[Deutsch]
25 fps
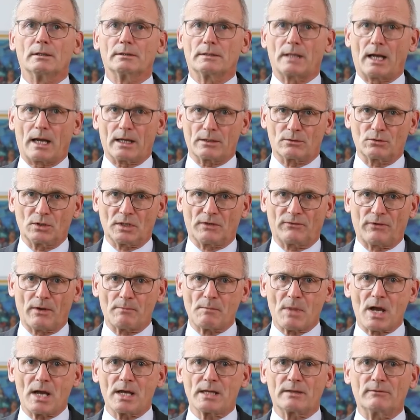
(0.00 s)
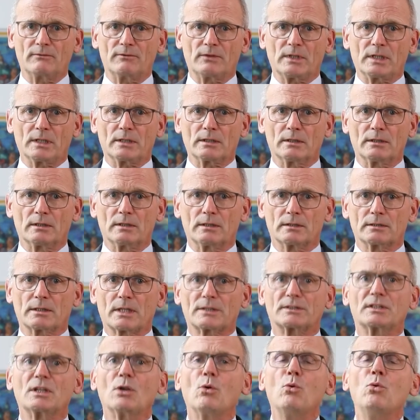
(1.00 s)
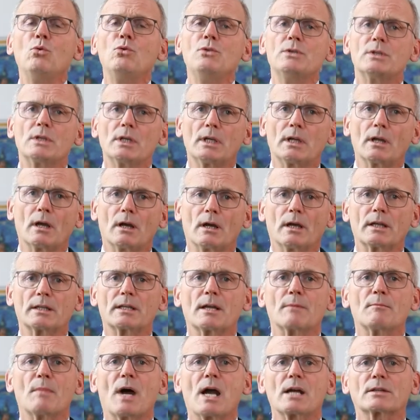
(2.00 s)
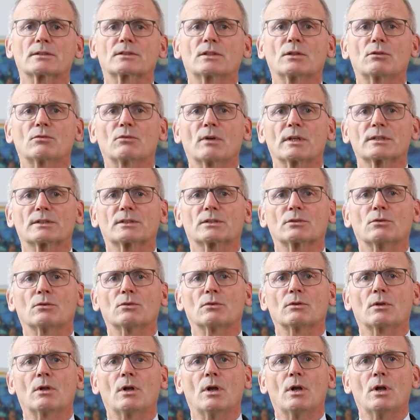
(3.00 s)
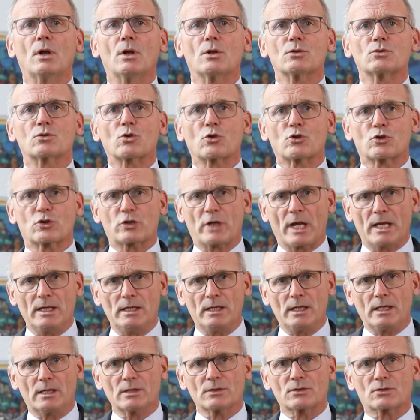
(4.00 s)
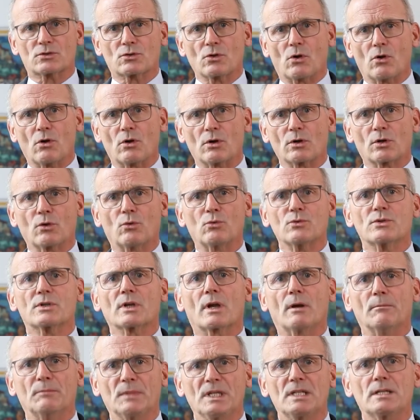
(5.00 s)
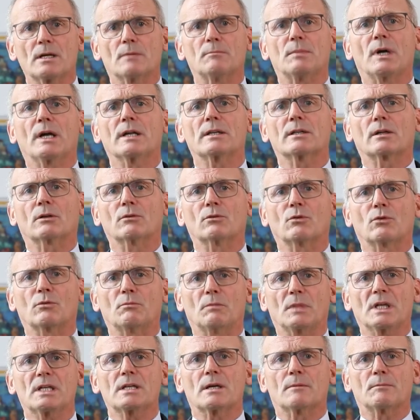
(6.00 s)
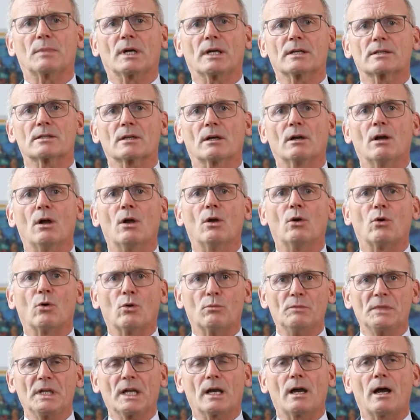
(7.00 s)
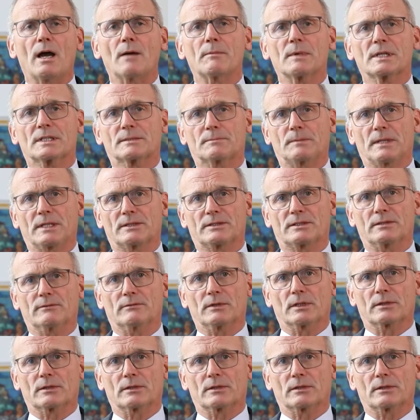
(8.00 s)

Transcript: Dadurch vermeiden wir, dass die Unsicherheit der Marktsituation zur ständigen Sorge unserer Mitarbeiterinnen und Mitarbeiter um ihre Arbeitsplätze